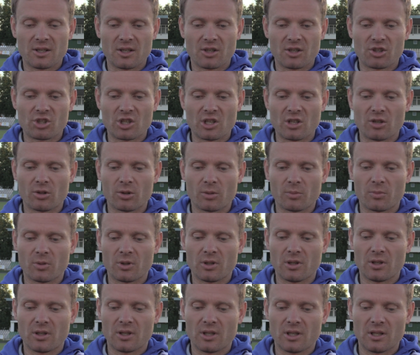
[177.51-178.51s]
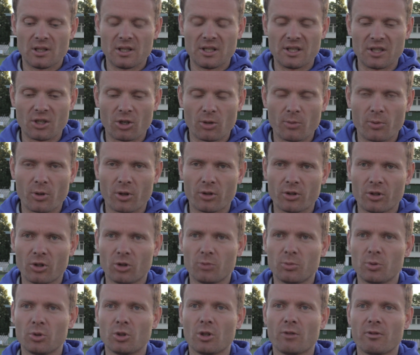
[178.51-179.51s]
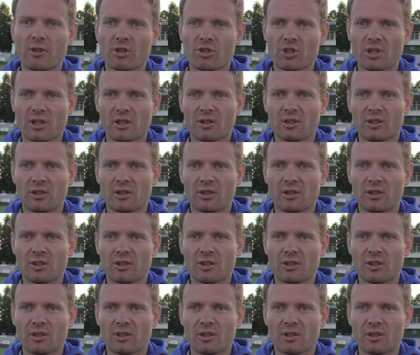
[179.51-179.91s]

chcieli tą linię obrony odbudować, tak